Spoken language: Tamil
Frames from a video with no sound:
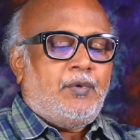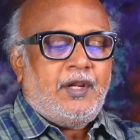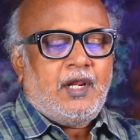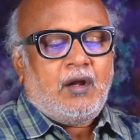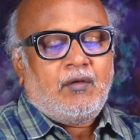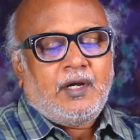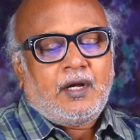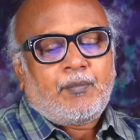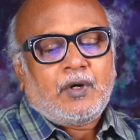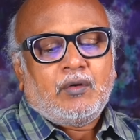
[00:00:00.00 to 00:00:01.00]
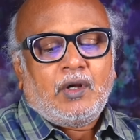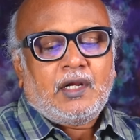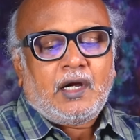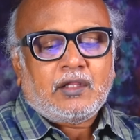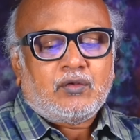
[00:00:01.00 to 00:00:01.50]
பெரிய அளவில்
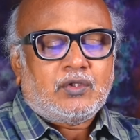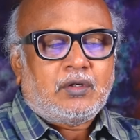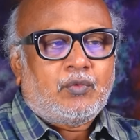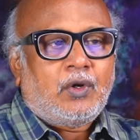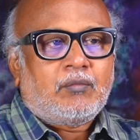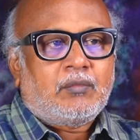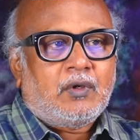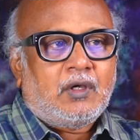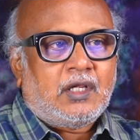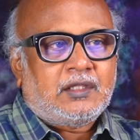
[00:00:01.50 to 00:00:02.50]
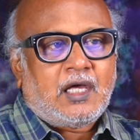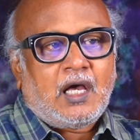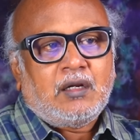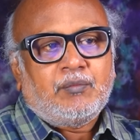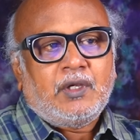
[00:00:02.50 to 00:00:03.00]
இனப்படுகொலை நடத்துவதன் மூலம் ரத்த
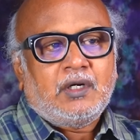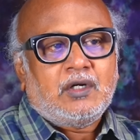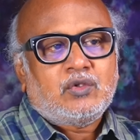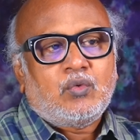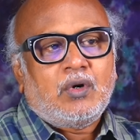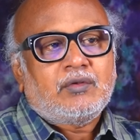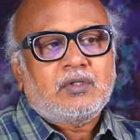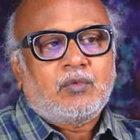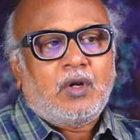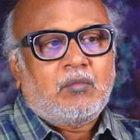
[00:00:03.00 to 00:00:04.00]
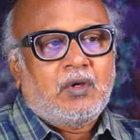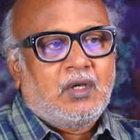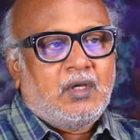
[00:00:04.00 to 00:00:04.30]
ஆறு பெருக்கெடுத்து ஓடுவதன் மூலம்